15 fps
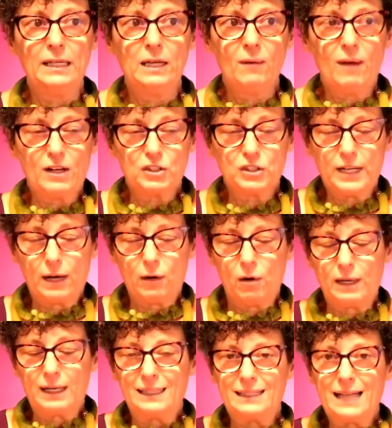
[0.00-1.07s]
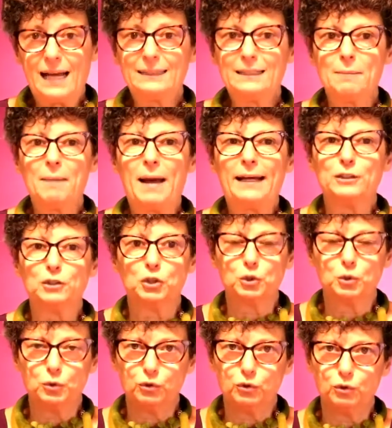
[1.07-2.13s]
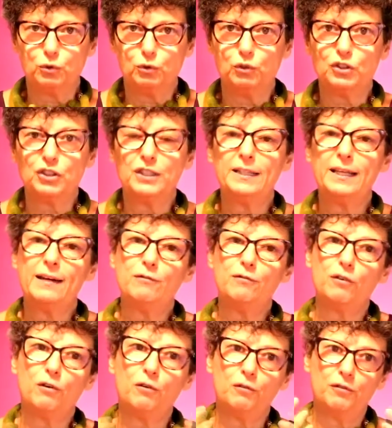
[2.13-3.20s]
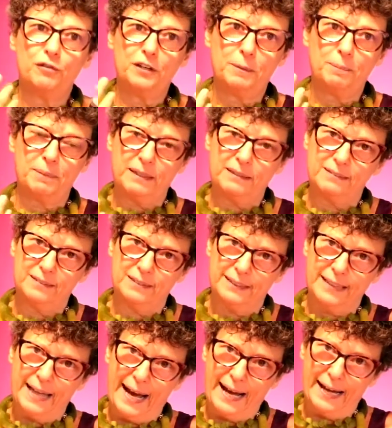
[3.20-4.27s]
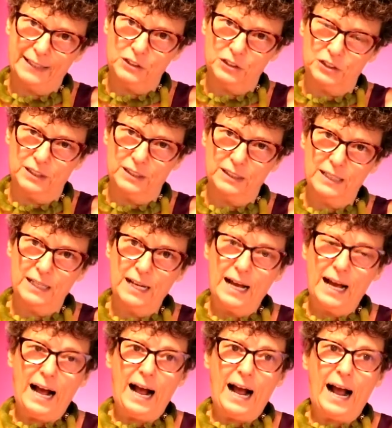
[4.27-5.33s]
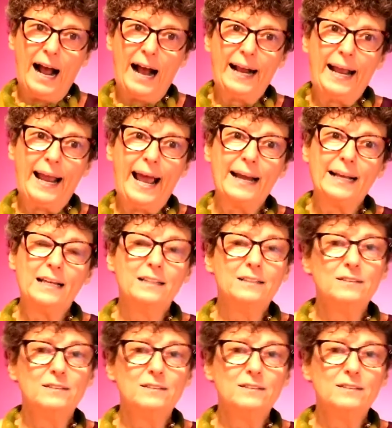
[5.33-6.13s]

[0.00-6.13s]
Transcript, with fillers: E eu acho que agora nada mais justo de devolver para a cidade aquela